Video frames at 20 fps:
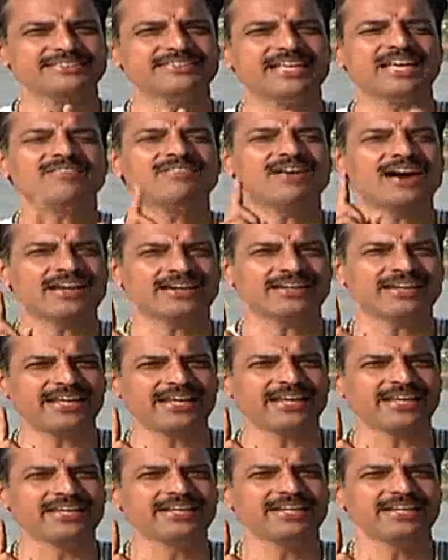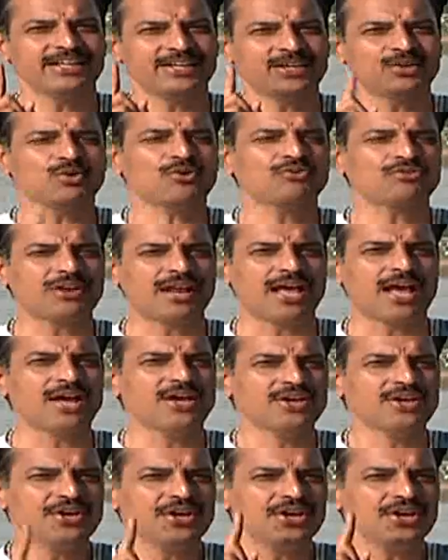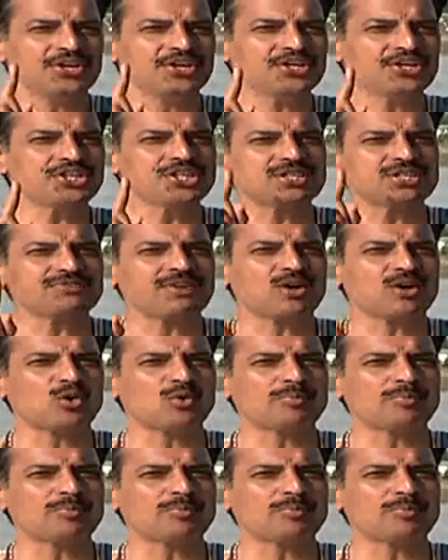దైవాన్ని ఈ రోజున ఈశ్వర